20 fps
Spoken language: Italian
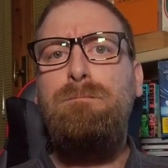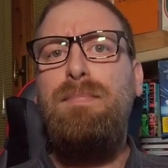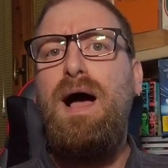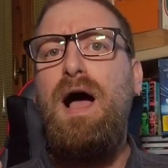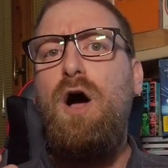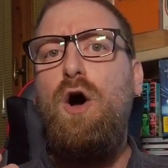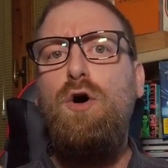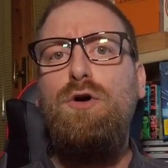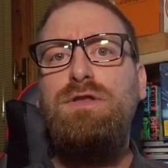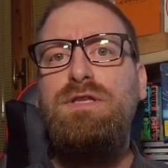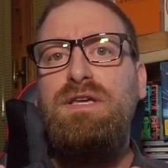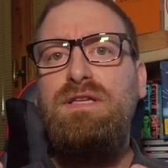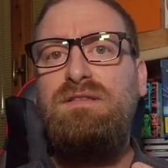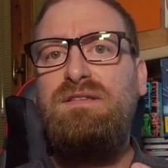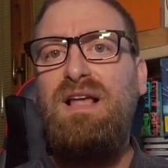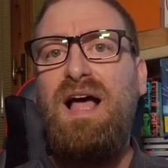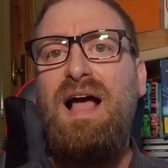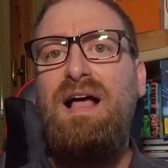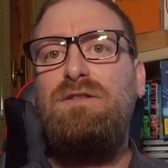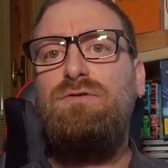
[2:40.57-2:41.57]
ma
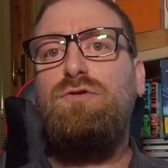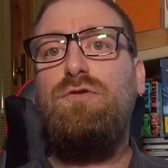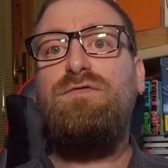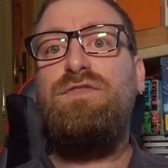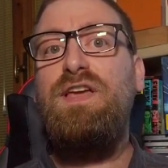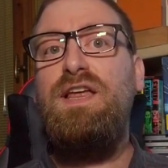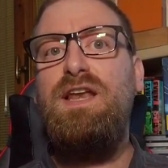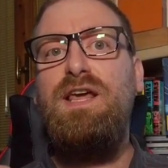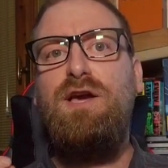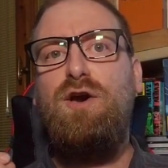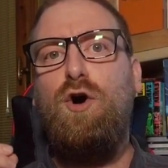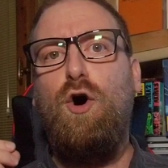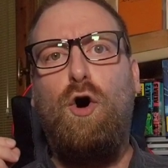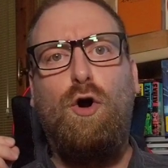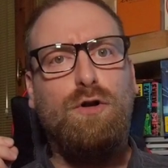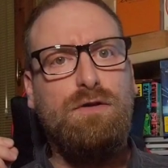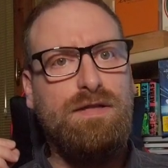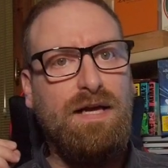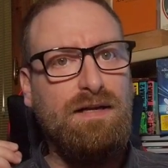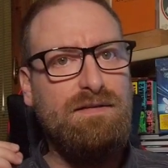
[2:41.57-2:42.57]
ogni tanto viene
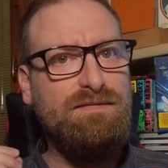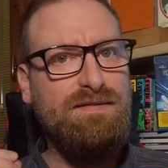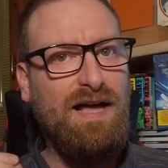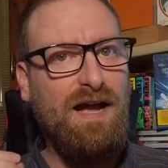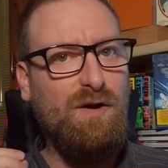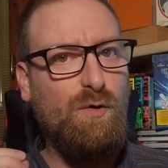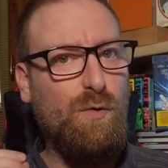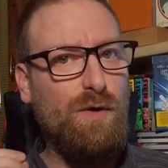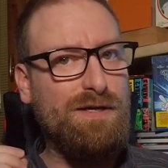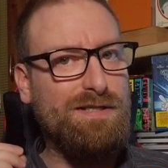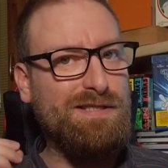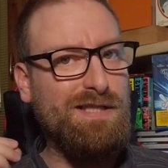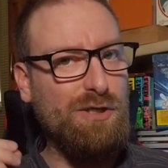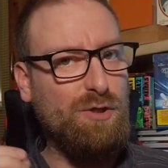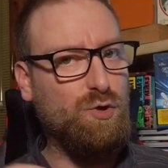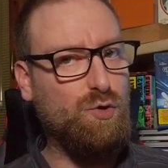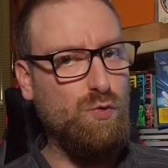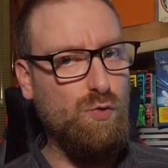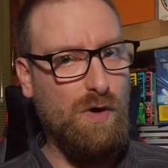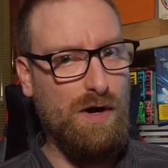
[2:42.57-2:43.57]
colta da questa
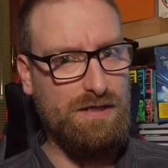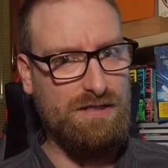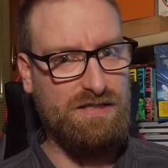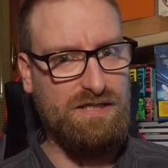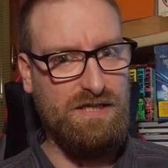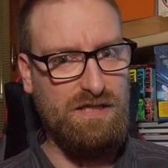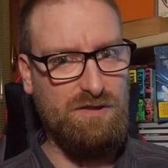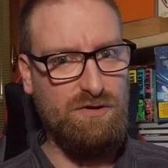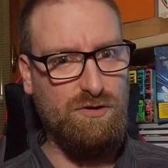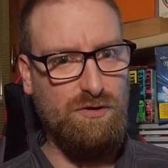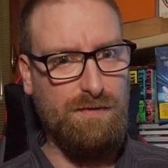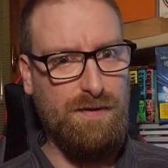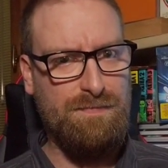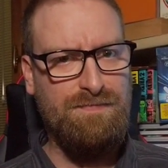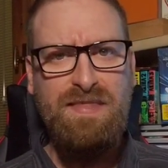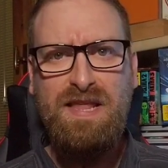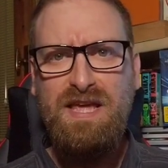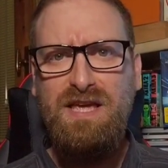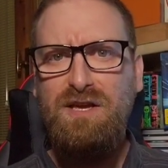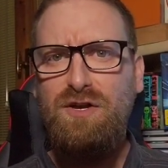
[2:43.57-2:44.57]
sua sindrome.